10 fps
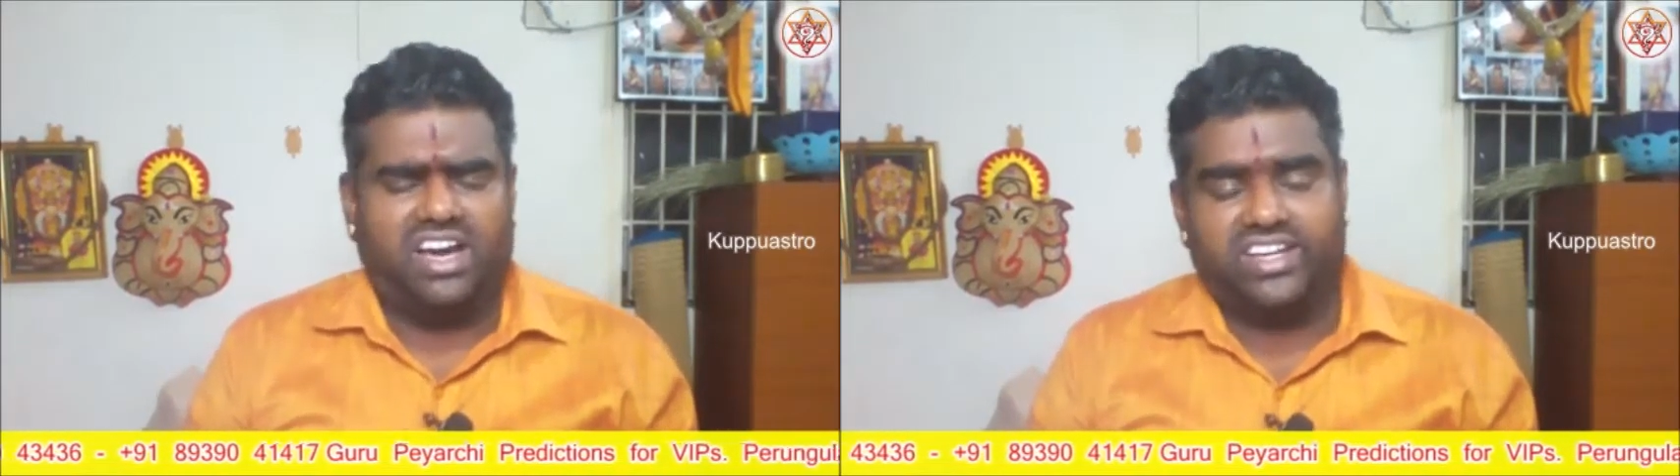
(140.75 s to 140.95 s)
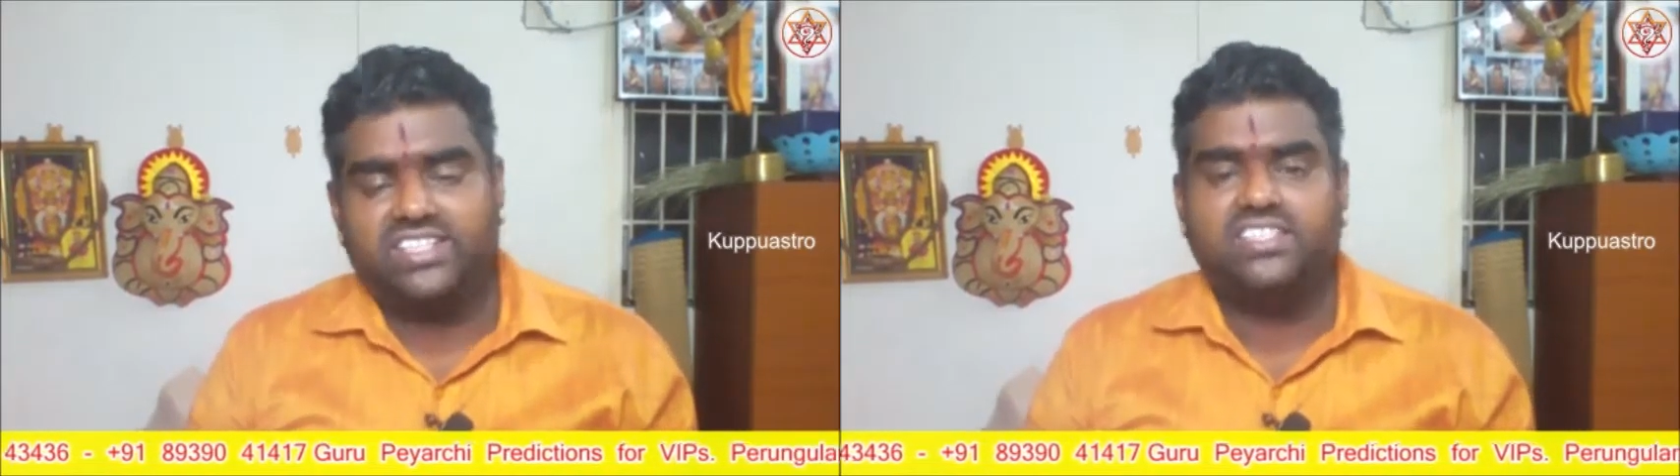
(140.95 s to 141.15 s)

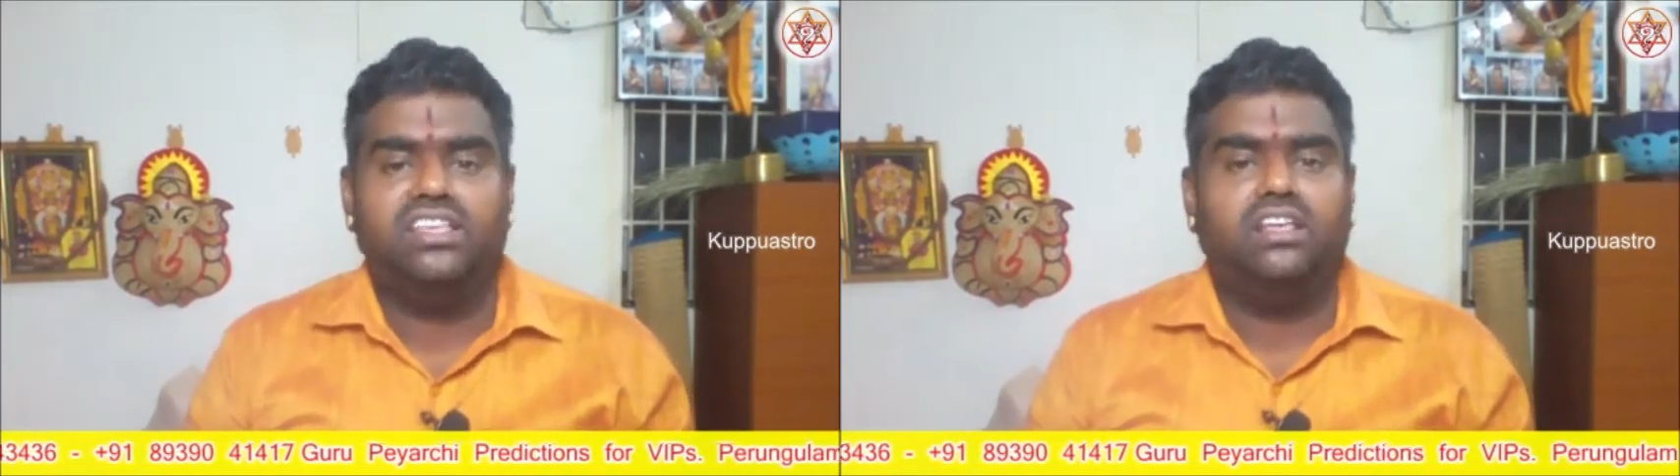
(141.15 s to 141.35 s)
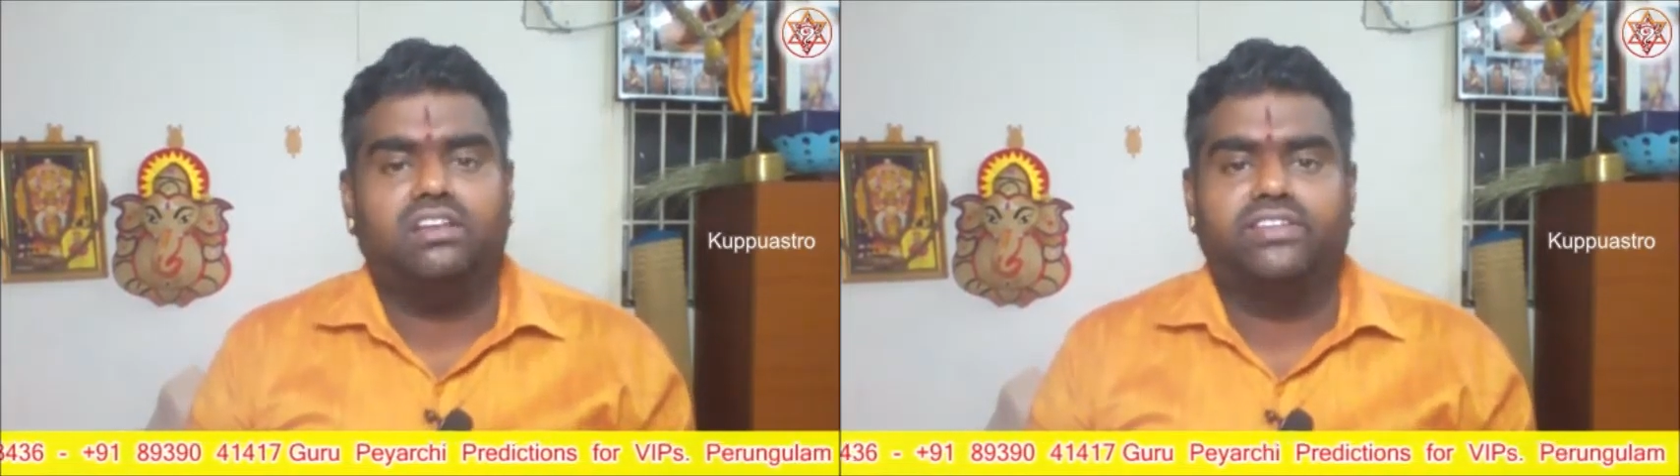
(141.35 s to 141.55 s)

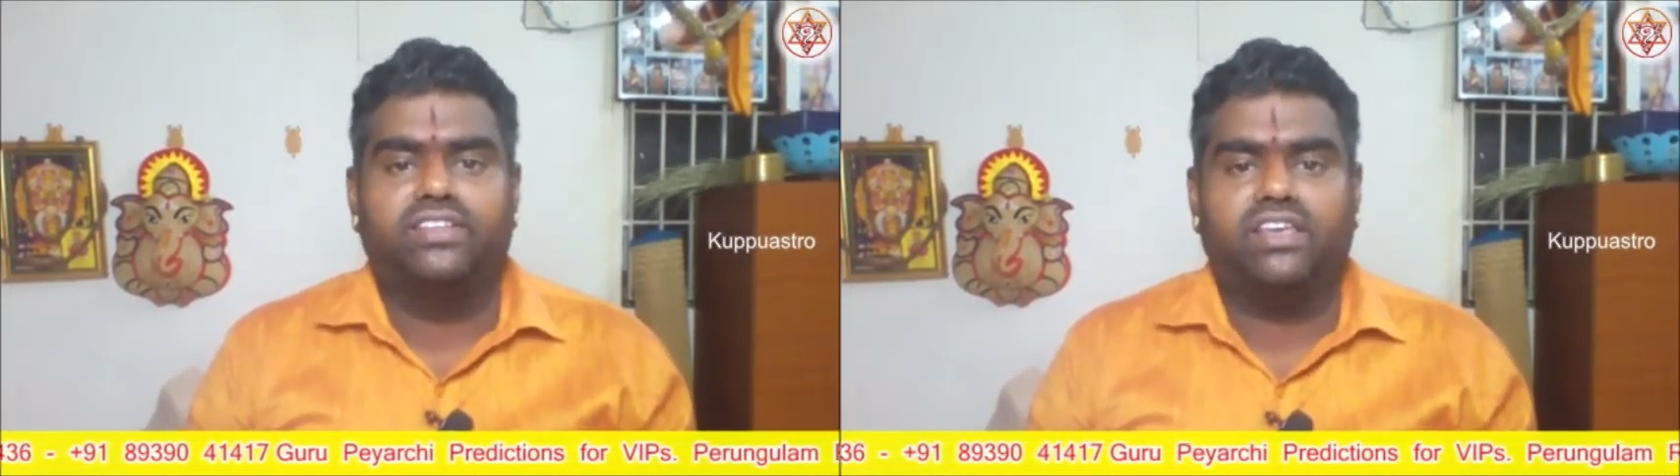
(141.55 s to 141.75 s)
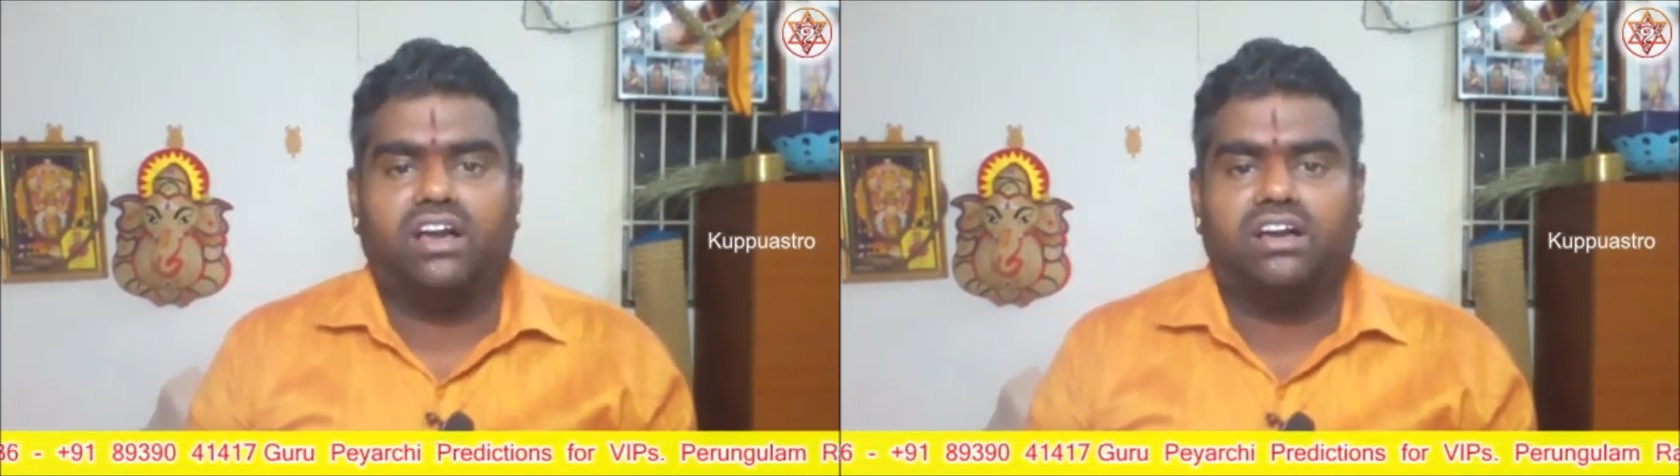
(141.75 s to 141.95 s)
அரசியல்
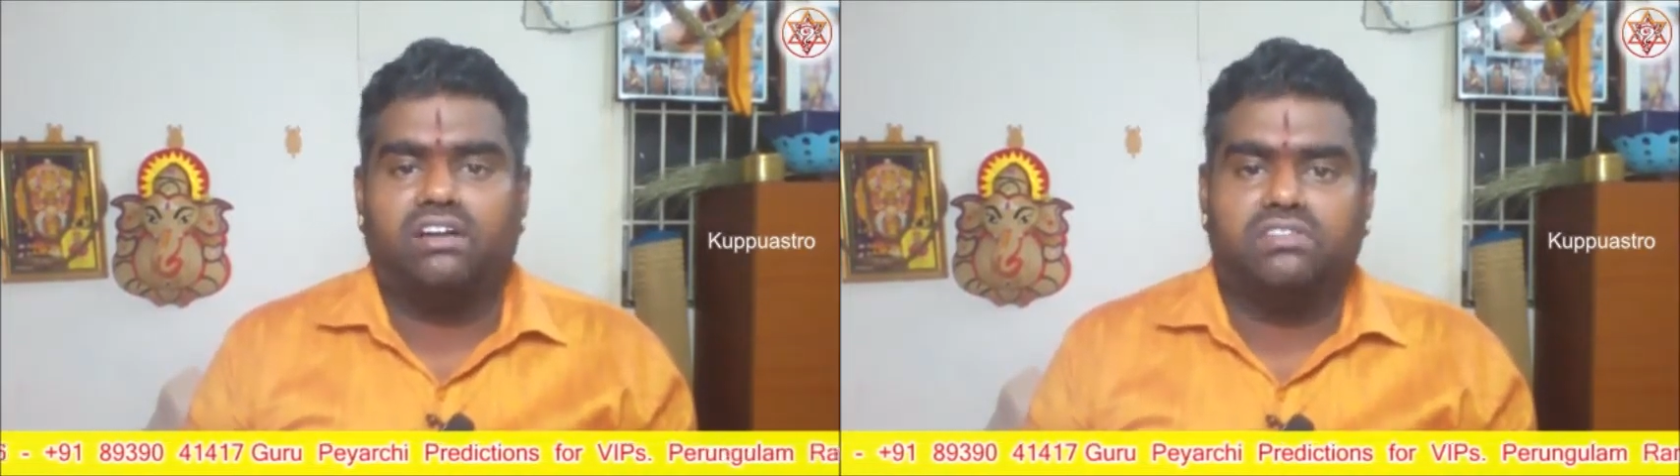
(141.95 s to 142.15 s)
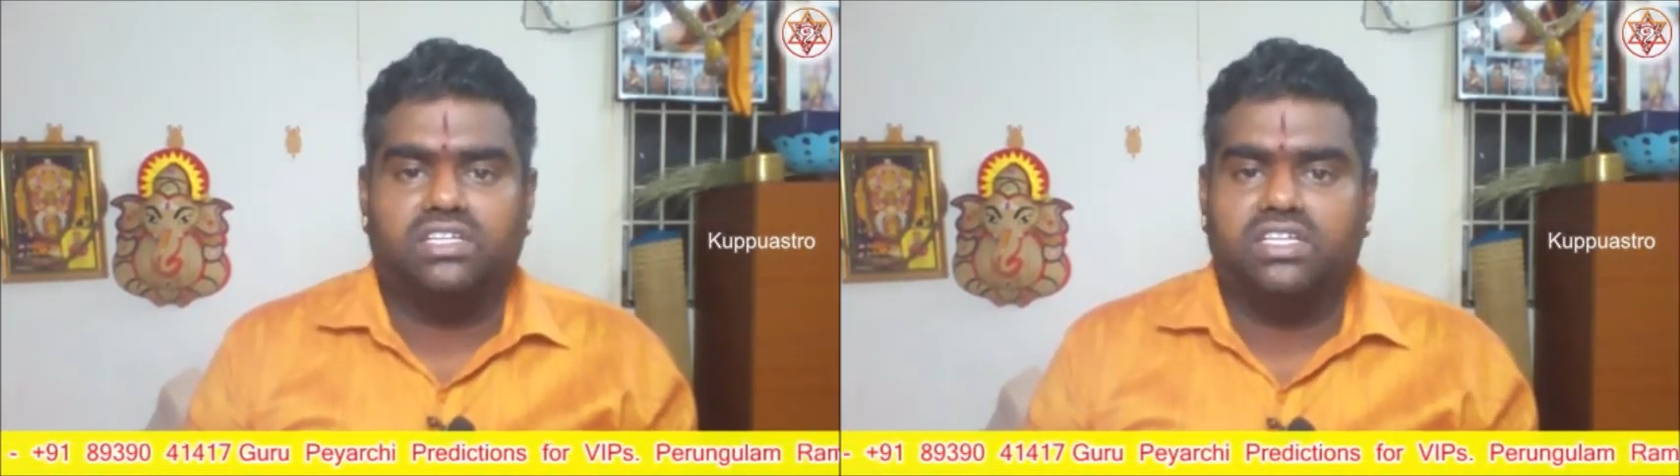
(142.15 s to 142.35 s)
ரீதியாக
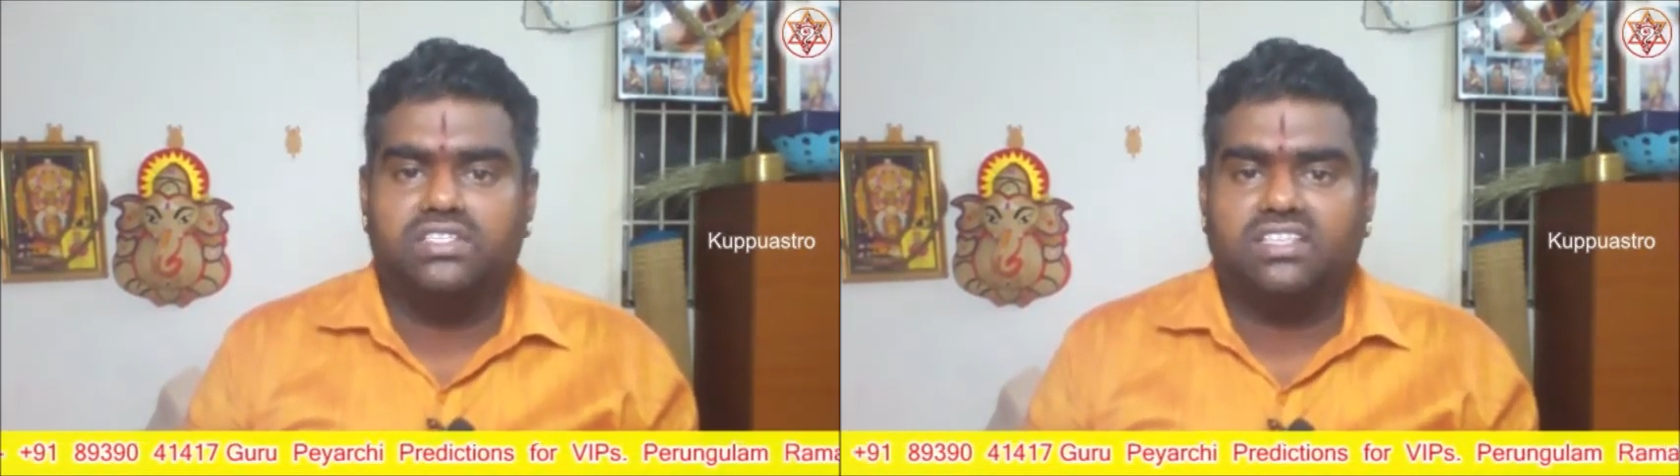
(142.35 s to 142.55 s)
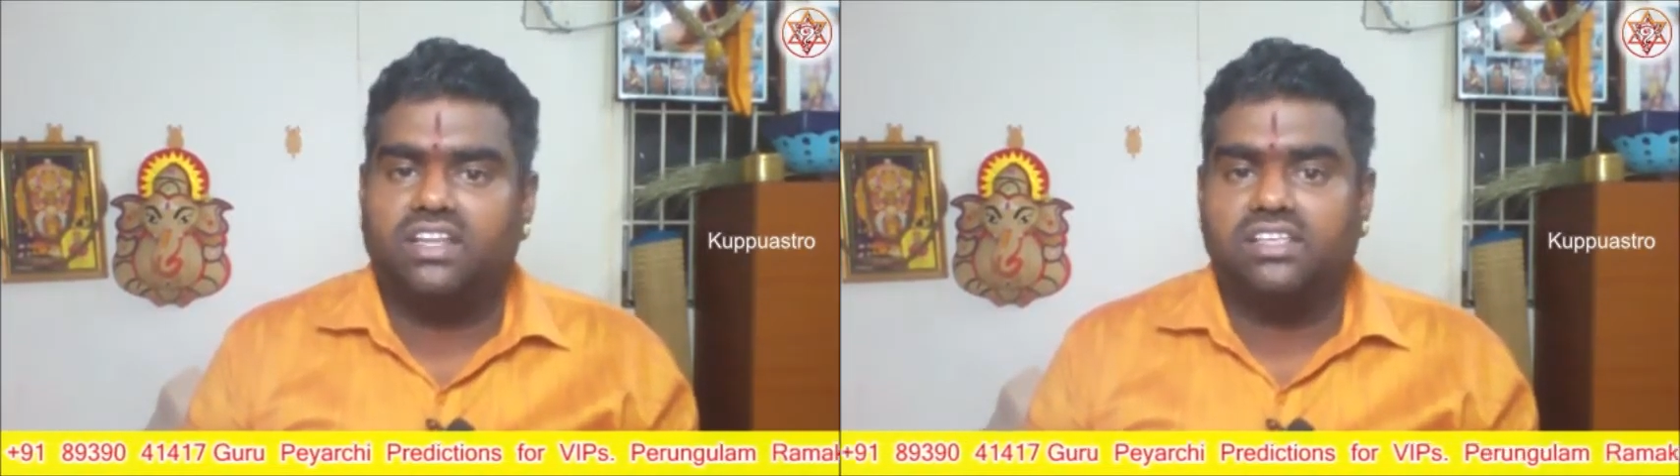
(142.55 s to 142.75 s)
அவருக்கு
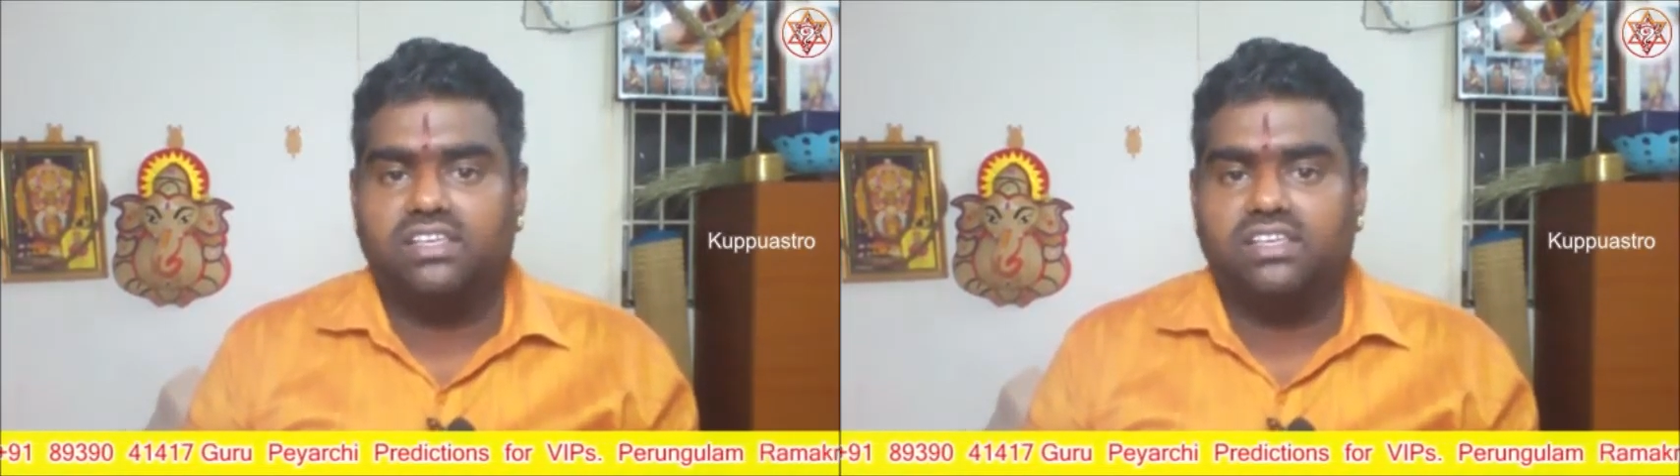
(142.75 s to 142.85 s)
சில